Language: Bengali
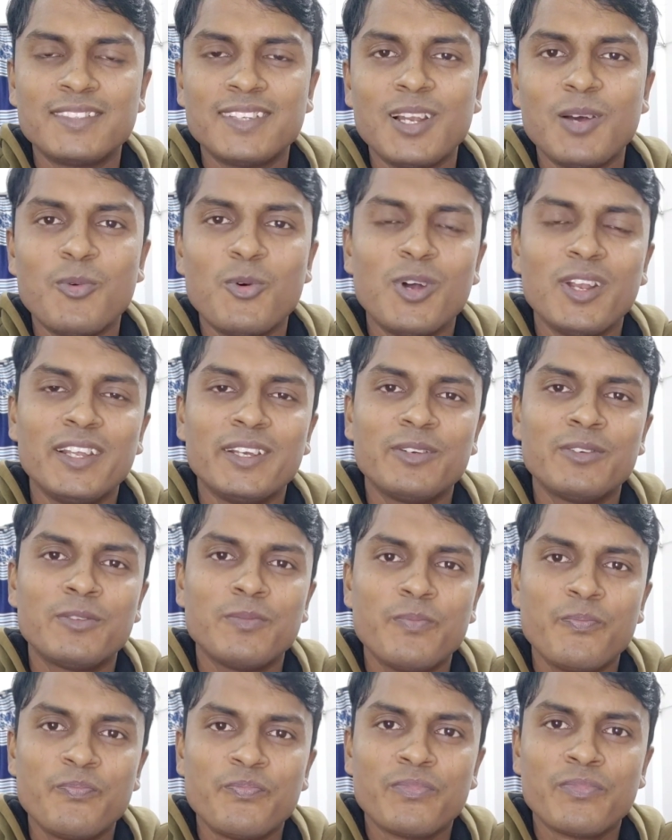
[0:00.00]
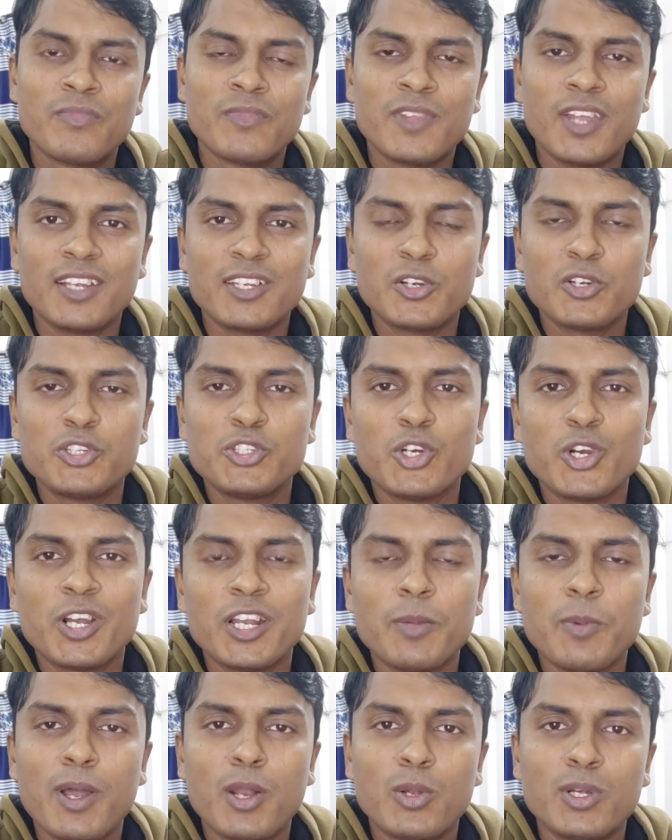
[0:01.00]
আসসালামু আলাইকুম আশা করি
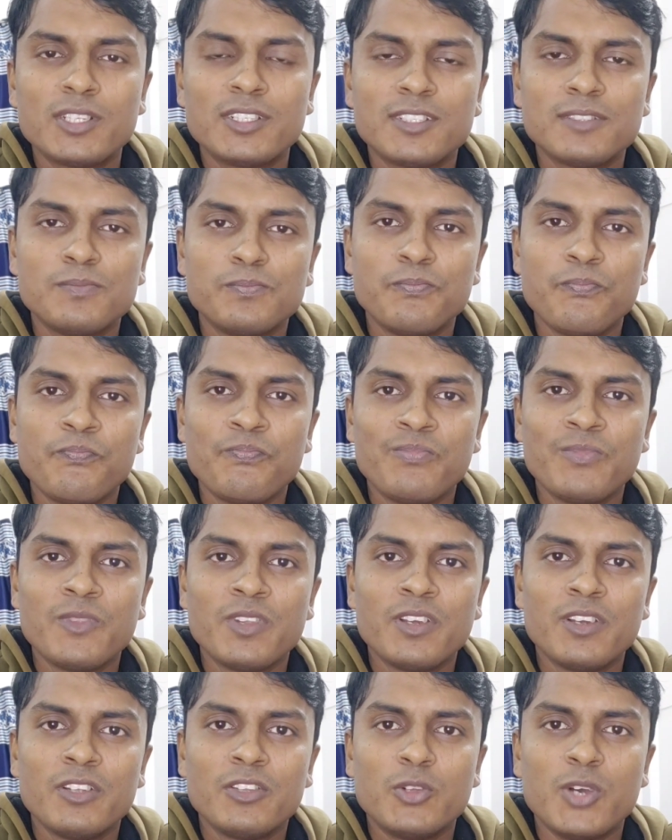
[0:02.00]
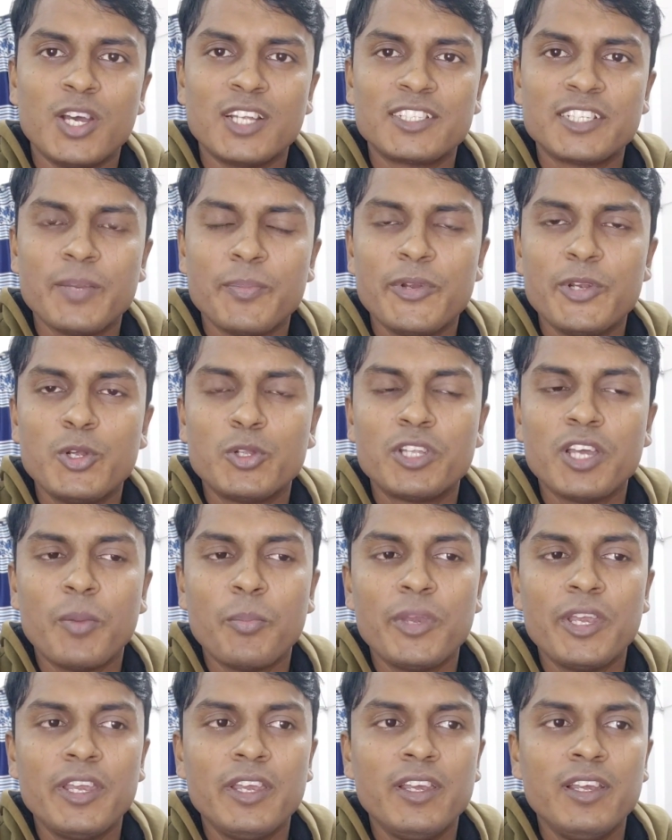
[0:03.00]
সকলে ভালো আছেন তো আজকে ভিডিওতে
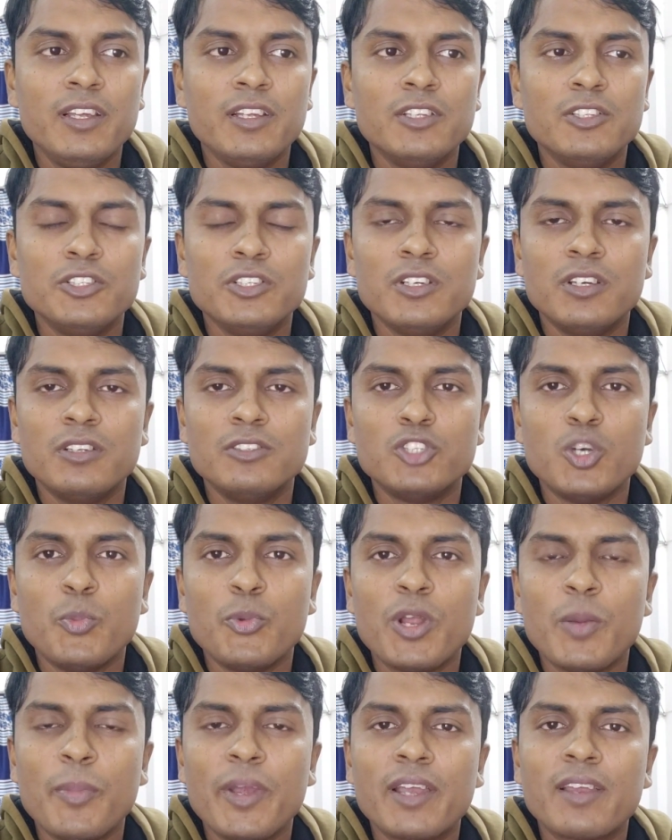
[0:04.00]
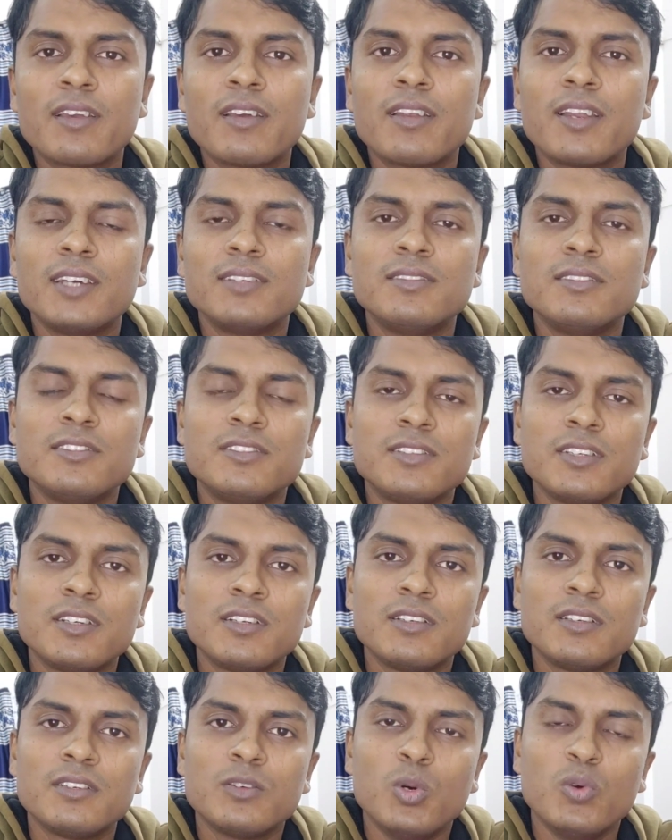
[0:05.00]
আমি যমুনা ব্যাংকের
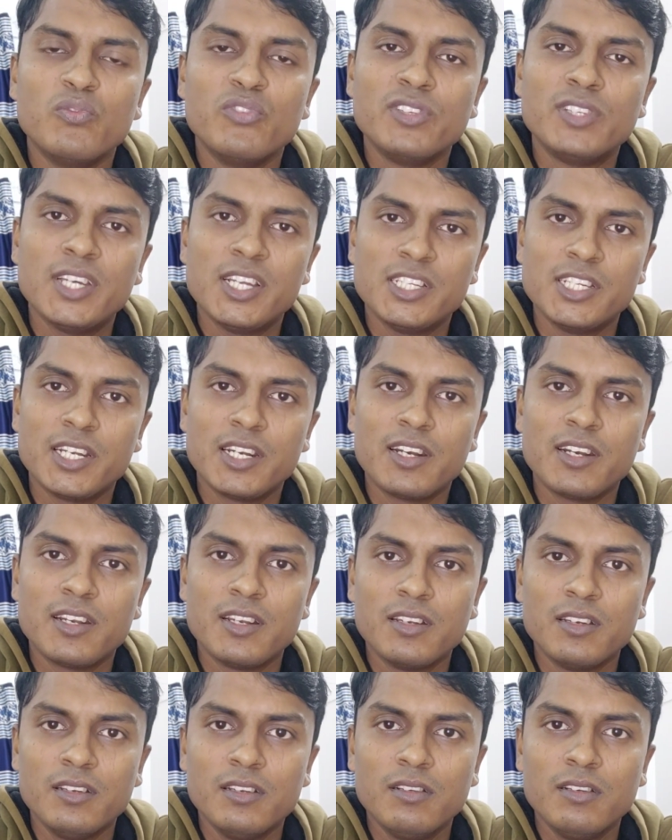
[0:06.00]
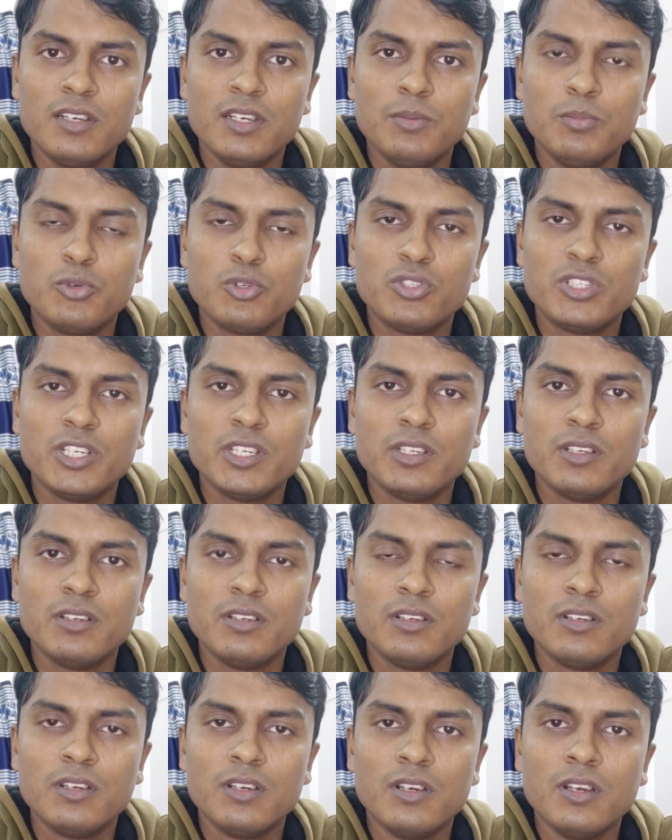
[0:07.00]
অ্যাসিস্ট্যান্ট অফিসার জেনারেল এই পোস্টটি নিয়ে
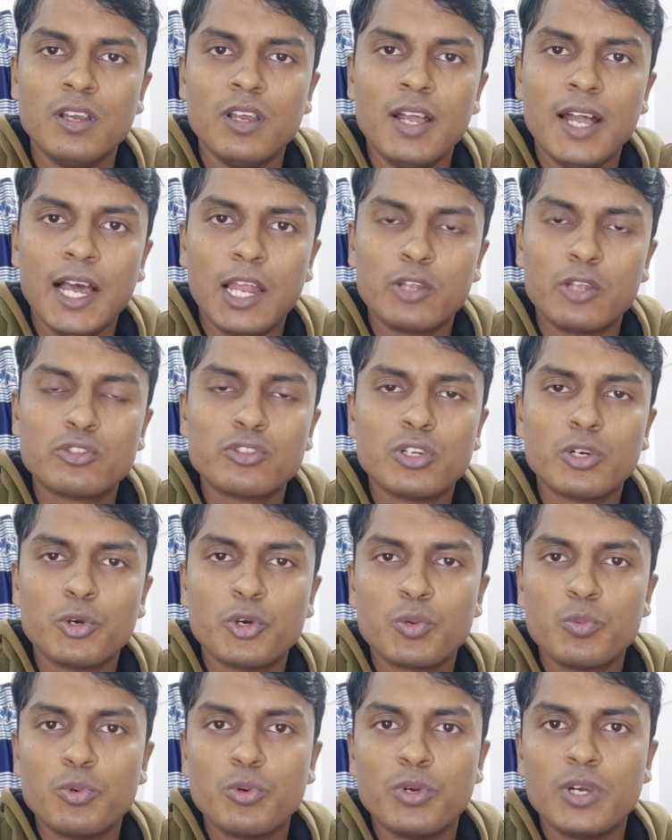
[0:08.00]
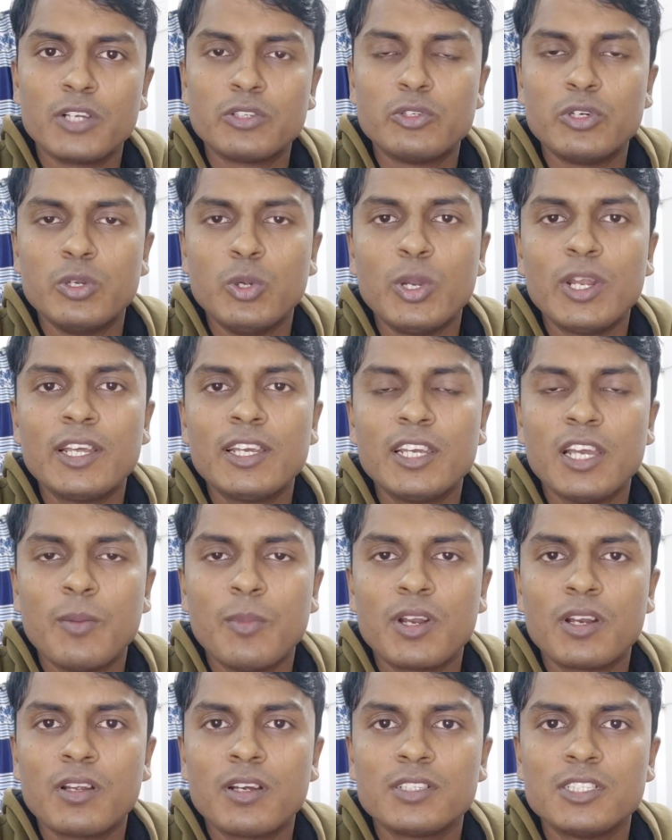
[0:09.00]
আলোচনা করব অ্যাকচুয়ালি অনেকেই
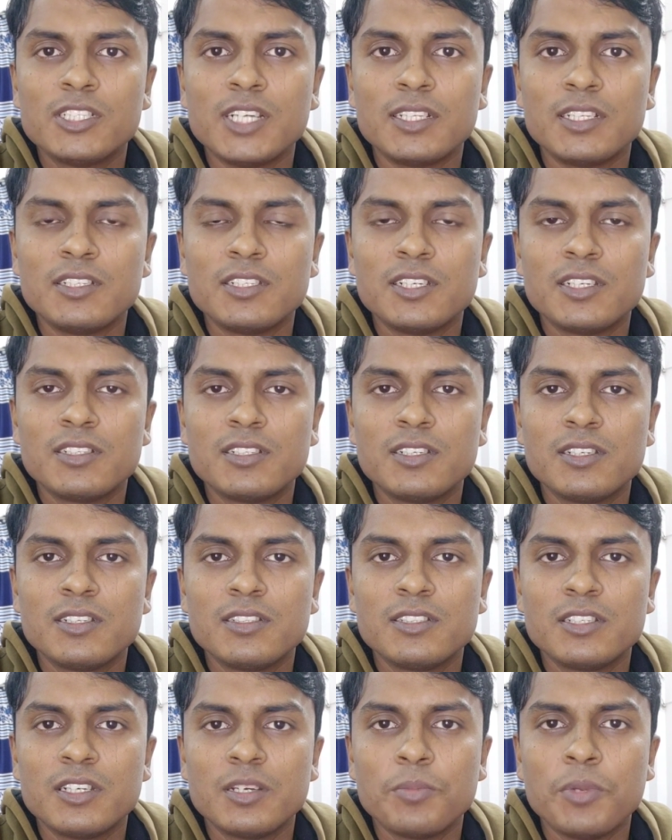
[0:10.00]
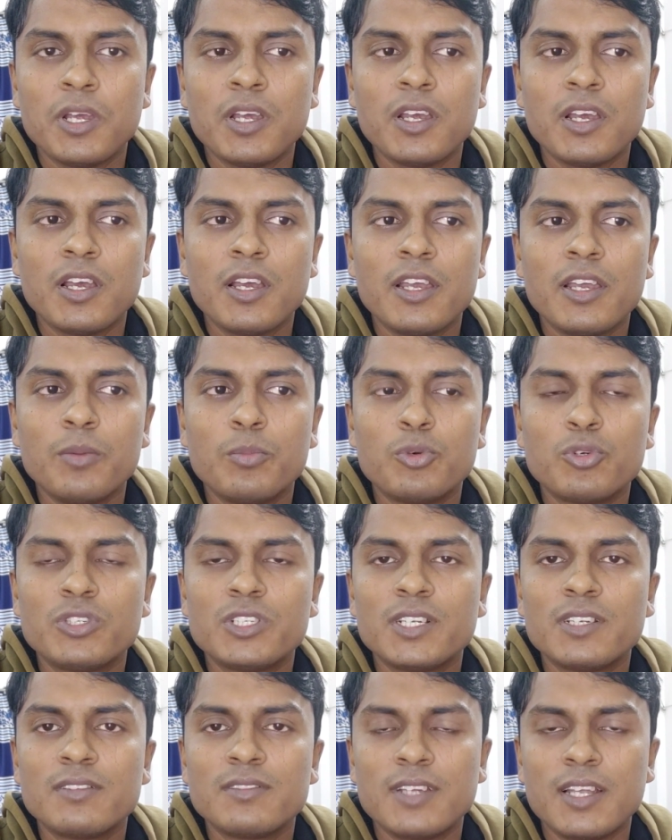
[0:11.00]
আমার কাছে জানতে চেয়েছে যে ভাইয়া এই
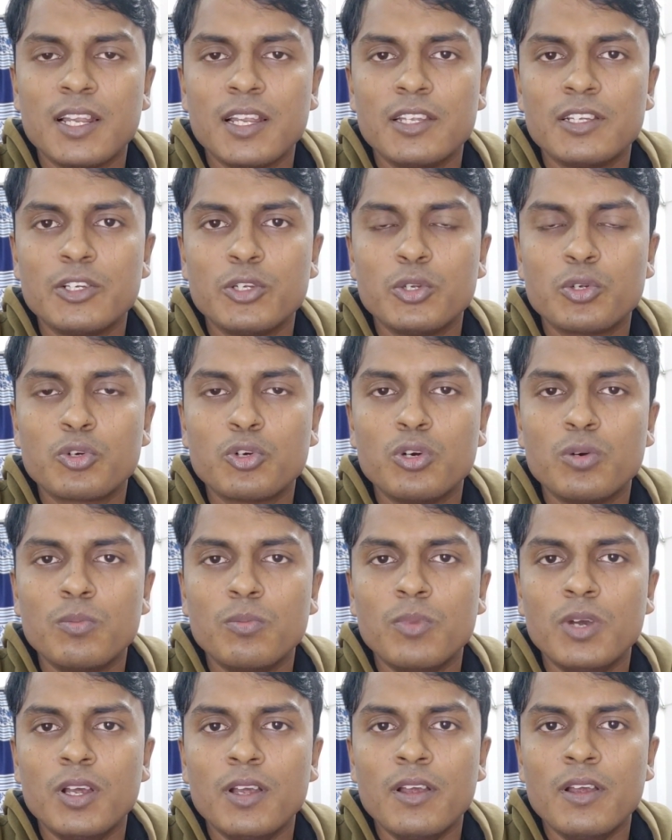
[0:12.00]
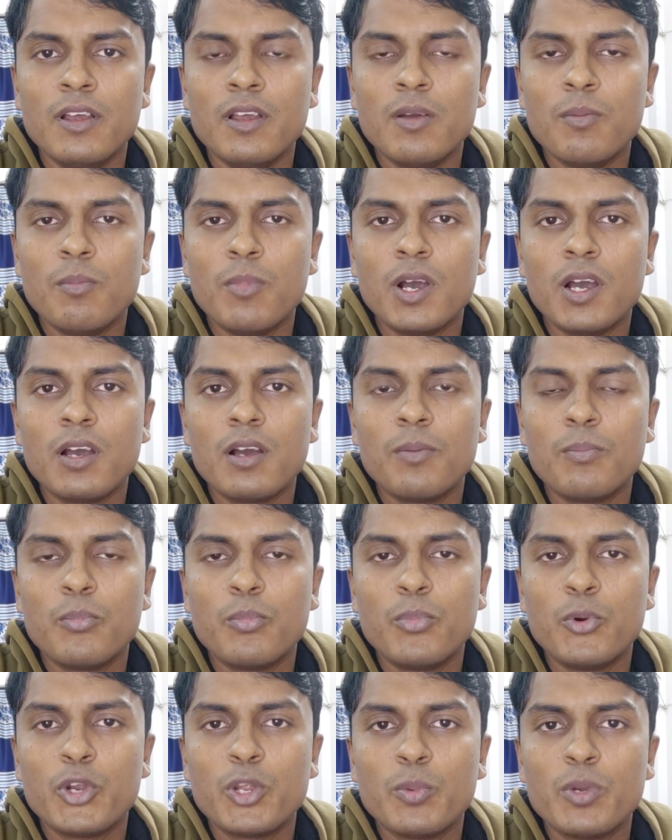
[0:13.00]
পোস্টের স্যালারি কীরকম বা
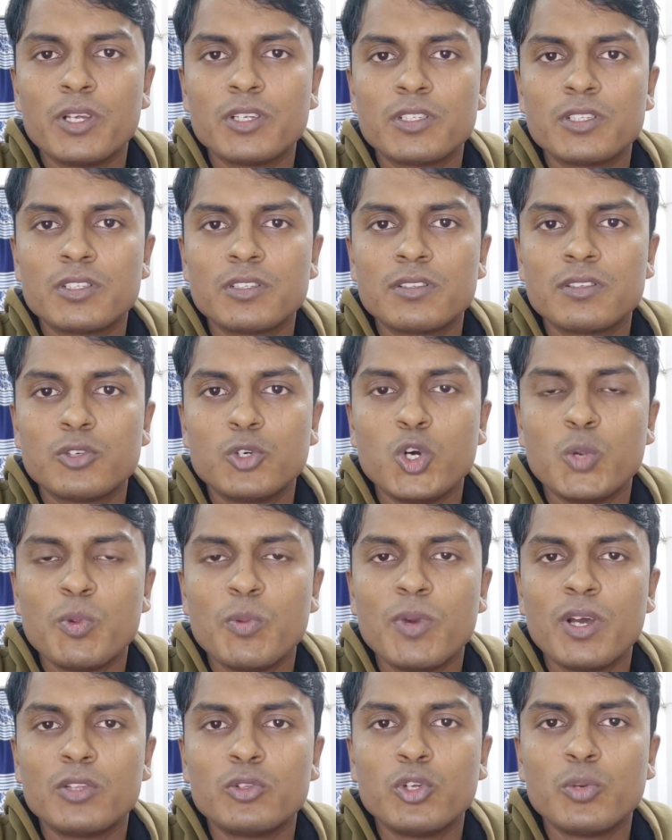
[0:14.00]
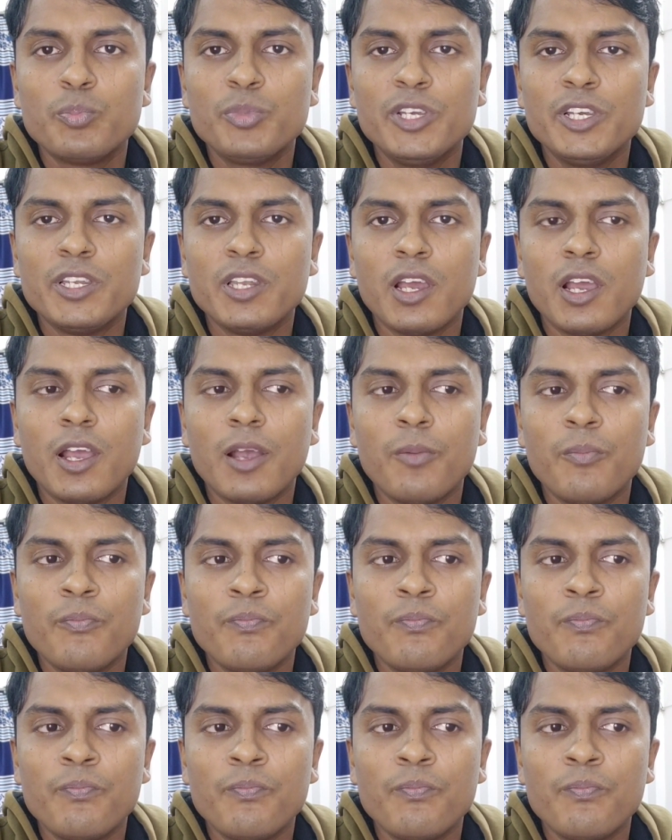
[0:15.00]
পরিবেশ কর্মী বান্ধব কি না